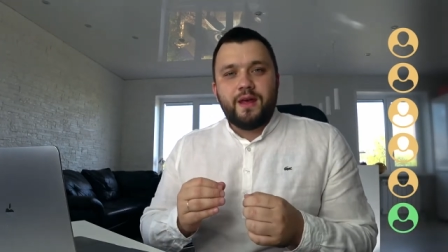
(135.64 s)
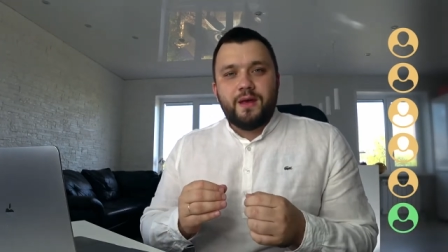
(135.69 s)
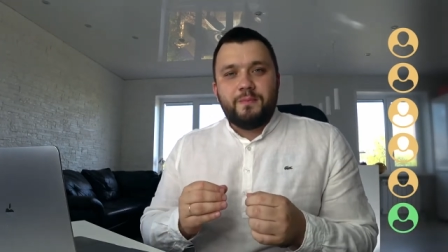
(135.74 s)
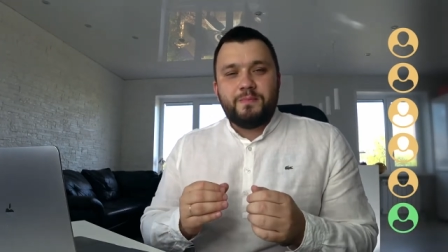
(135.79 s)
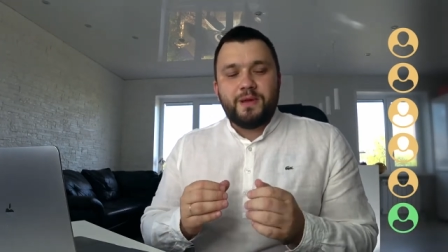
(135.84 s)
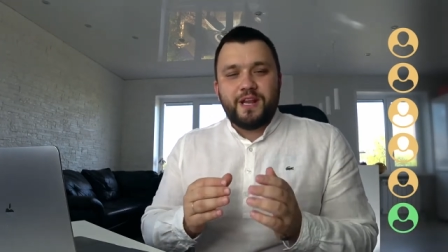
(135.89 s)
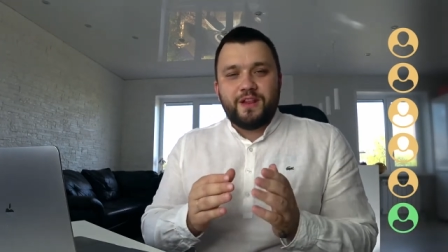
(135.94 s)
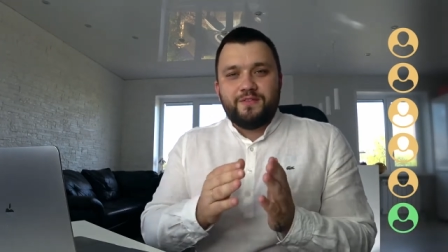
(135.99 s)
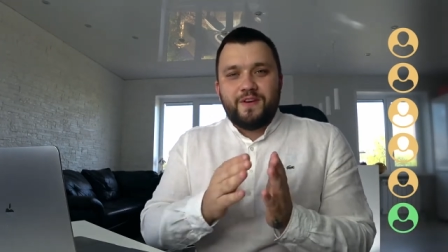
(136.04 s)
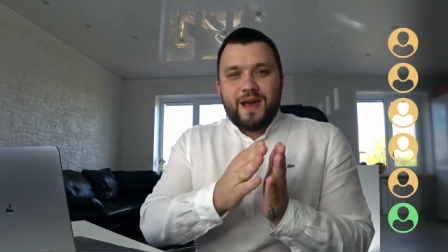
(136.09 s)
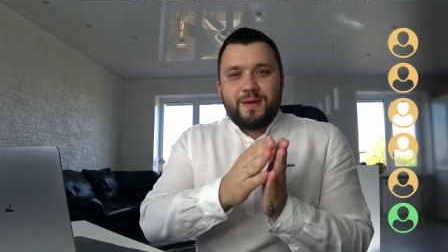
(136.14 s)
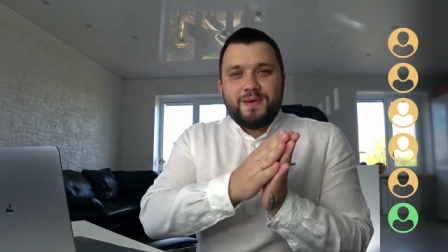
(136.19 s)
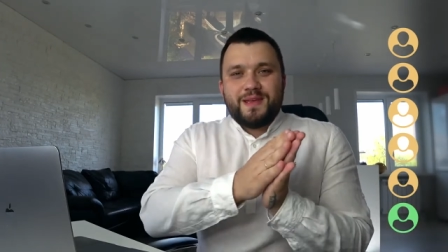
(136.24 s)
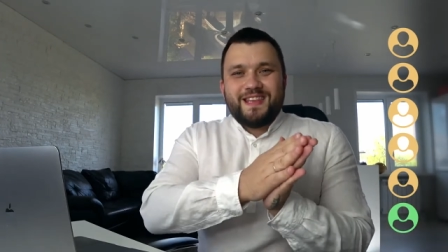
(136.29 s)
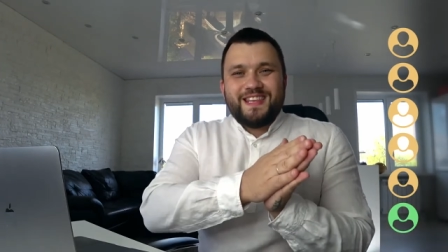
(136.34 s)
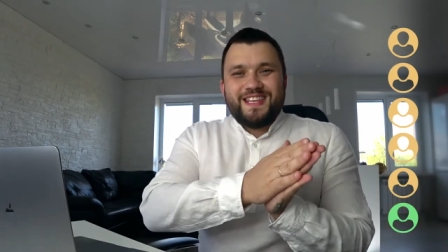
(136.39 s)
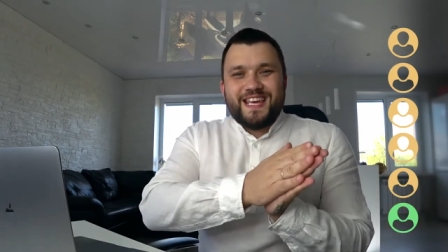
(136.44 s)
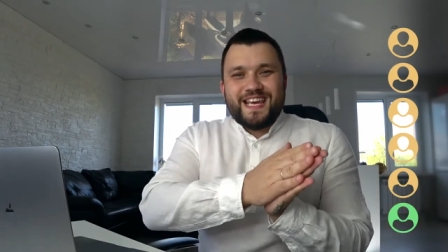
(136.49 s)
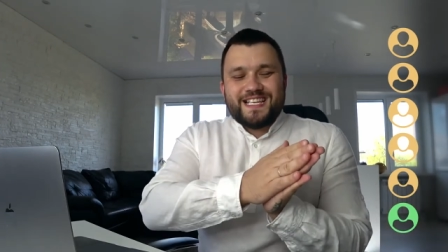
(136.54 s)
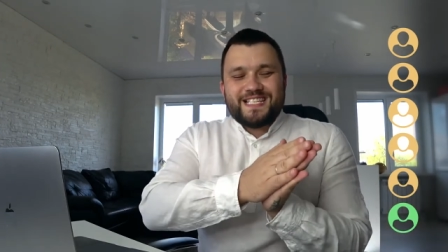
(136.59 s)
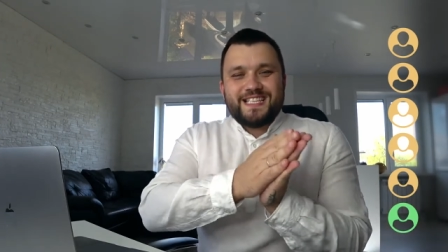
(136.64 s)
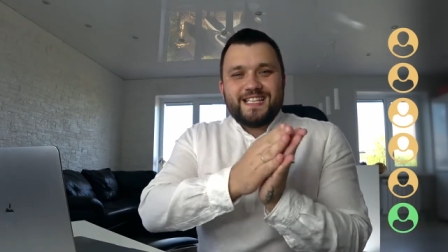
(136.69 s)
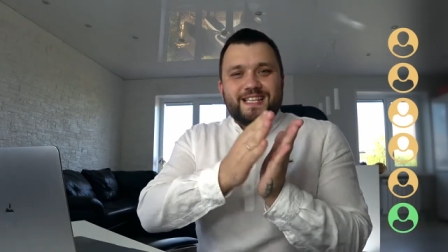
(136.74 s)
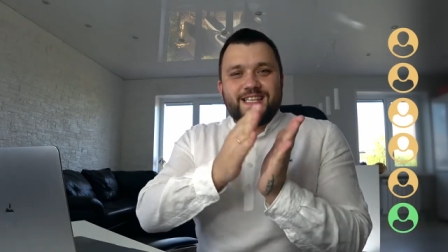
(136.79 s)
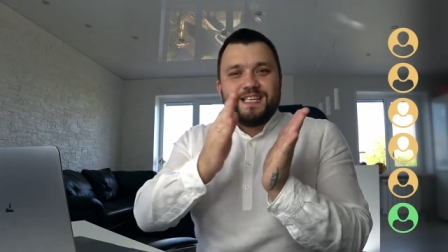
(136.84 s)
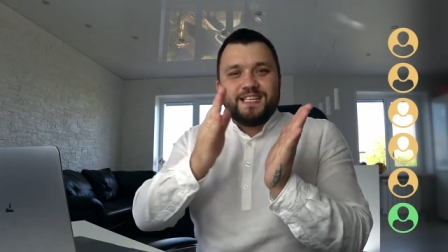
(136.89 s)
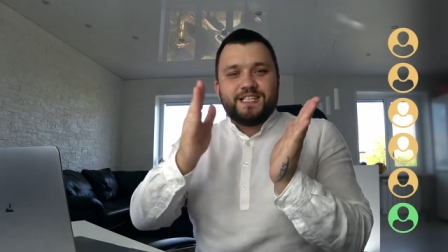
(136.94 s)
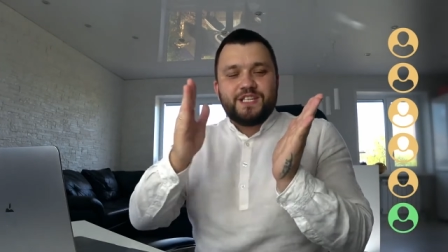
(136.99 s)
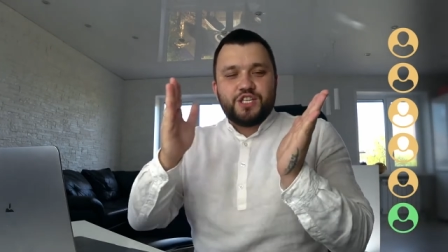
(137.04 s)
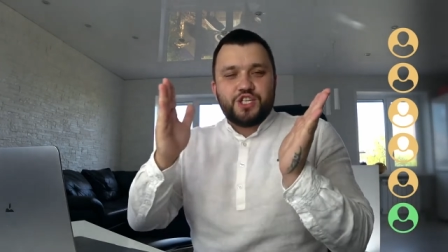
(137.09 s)
Перед вами 10
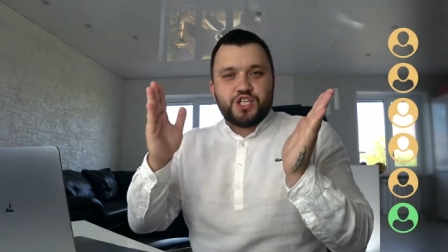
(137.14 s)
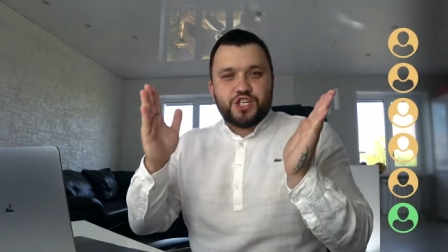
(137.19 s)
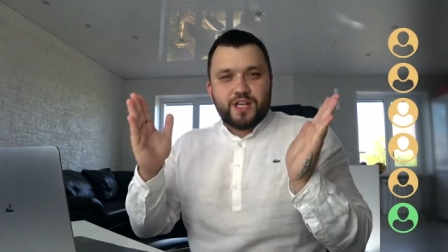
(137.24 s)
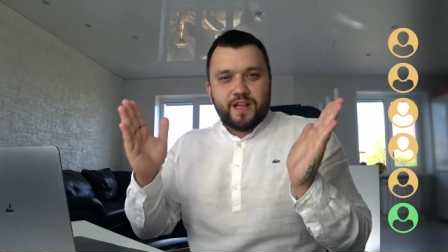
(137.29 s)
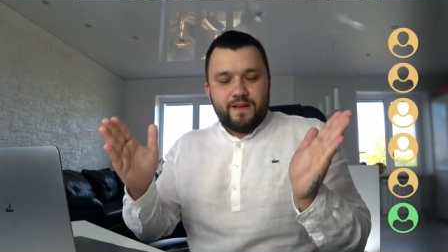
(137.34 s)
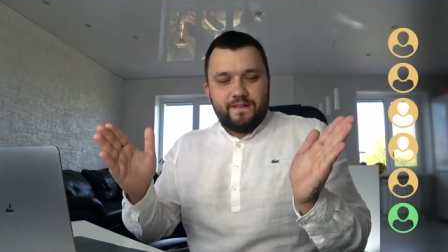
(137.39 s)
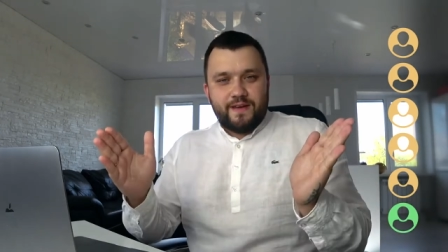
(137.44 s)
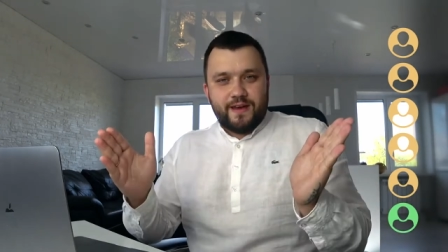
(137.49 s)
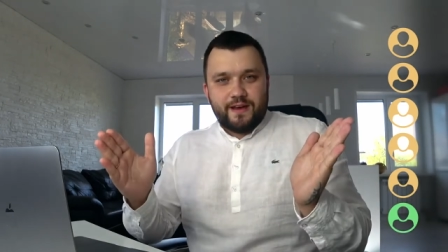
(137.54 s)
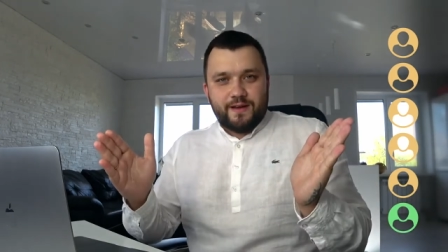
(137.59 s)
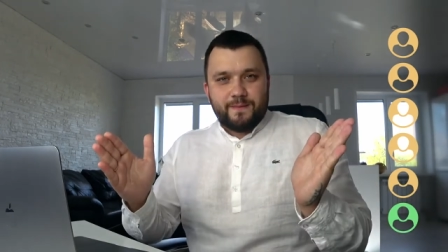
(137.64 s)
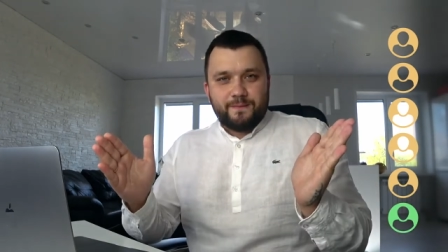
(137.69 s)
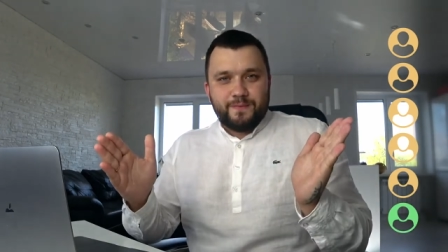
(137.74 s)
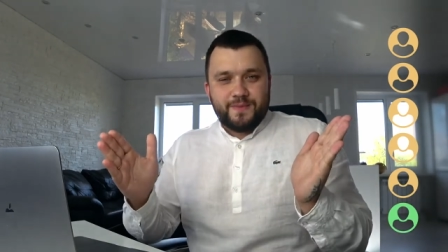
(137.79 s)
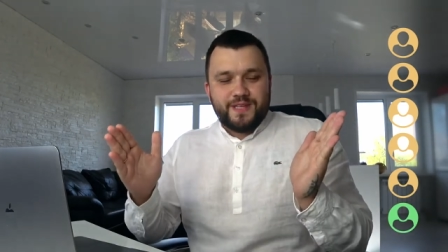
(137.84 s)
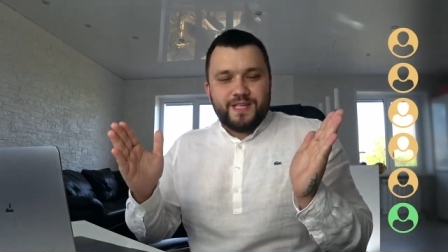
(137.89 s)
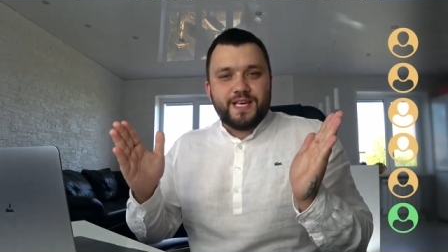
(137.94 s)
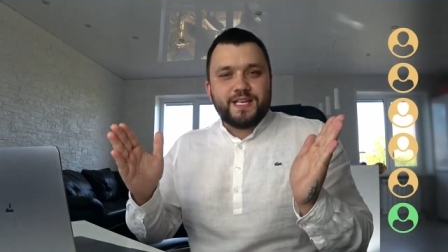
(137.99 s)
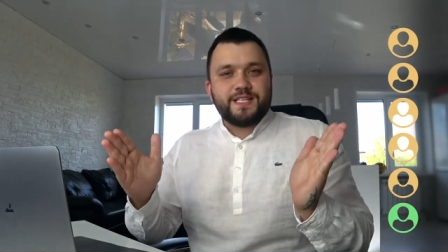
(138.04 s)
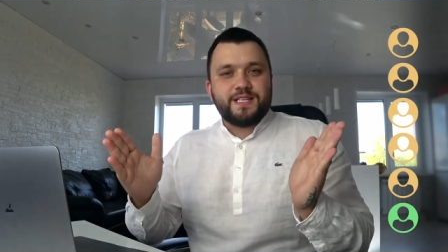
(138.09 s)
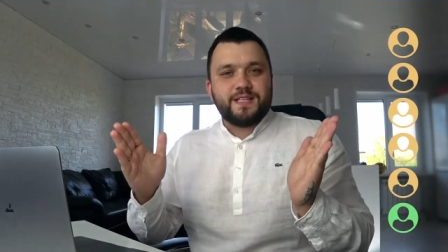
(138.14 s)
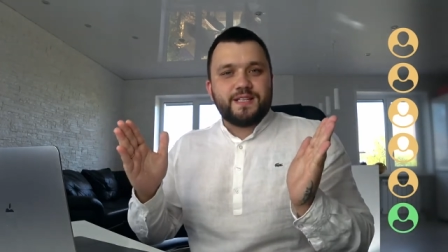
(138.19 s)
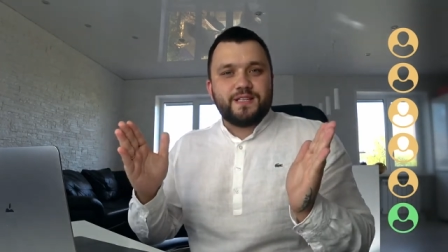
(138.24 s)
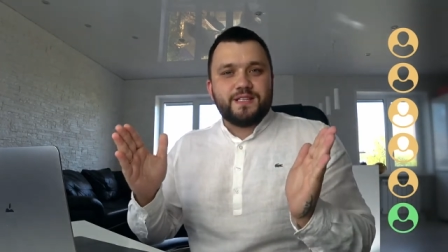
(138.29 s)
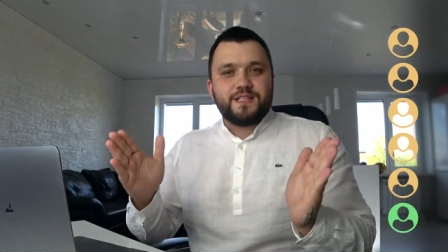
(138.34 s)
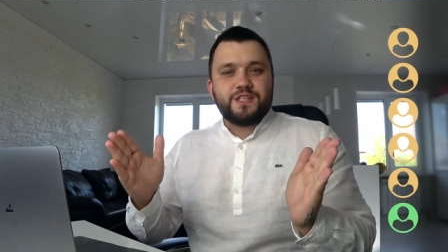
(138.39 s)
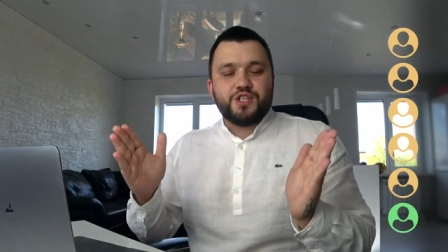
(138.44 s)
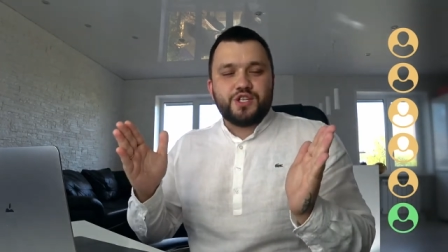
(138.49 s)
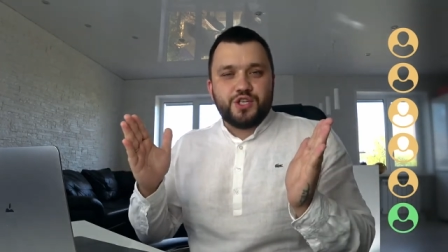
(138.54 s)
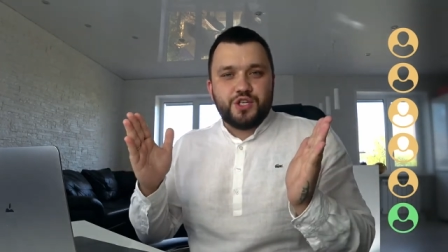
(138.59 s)
тысяч человек, 10
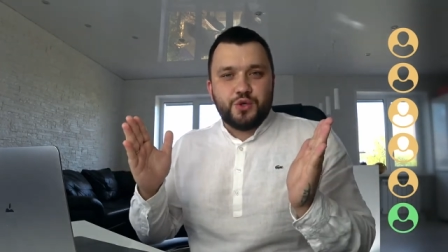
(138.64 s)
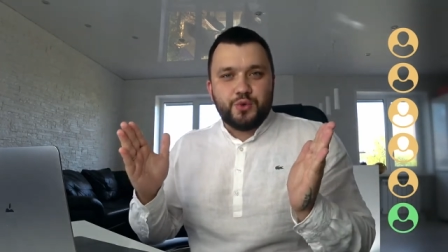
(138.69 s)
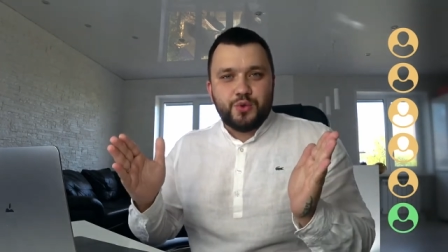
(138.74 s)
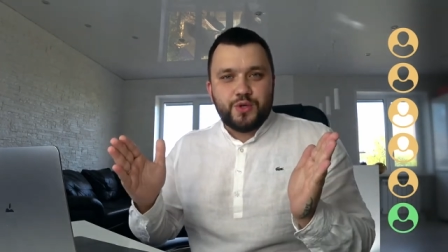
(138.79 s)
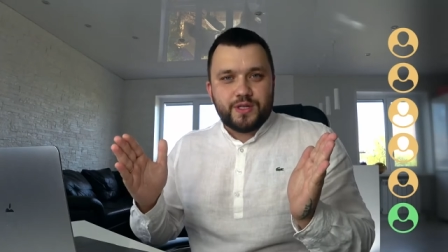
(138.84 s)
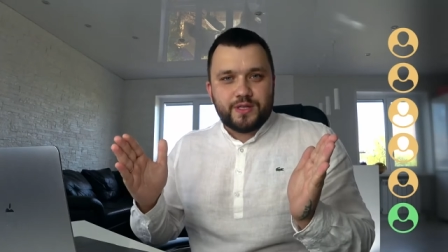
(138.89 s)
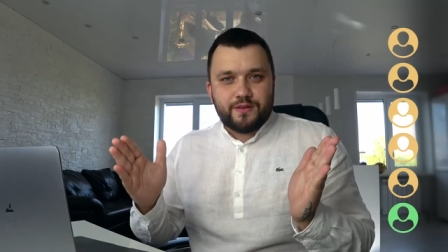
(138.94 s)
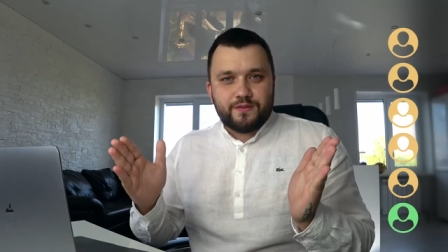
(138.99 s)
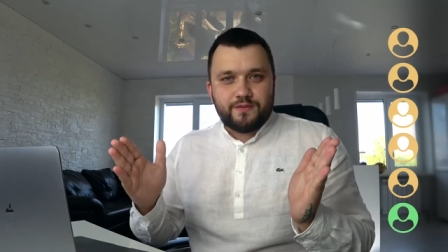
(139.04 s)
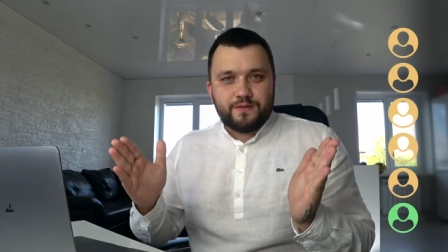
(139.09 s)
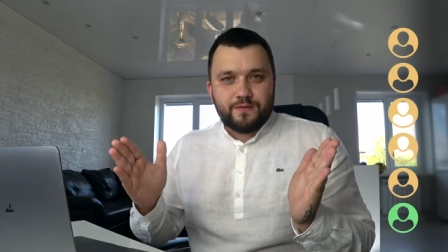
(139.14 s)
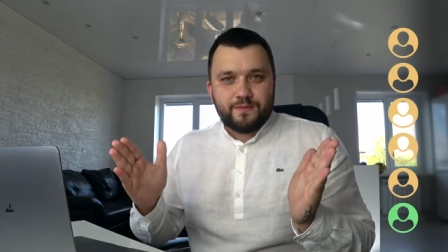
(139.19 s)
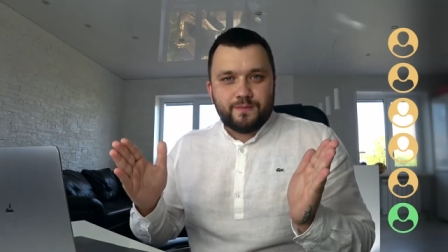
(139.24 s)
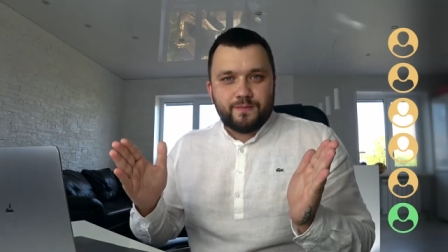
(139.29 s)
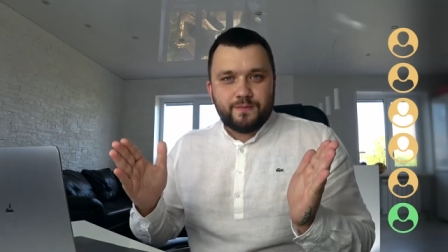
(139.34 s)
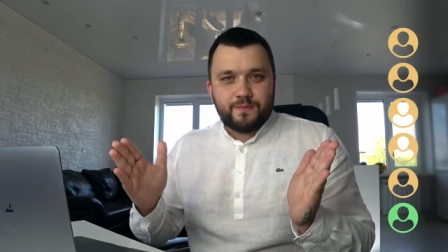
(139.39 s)
тысяч юнитов.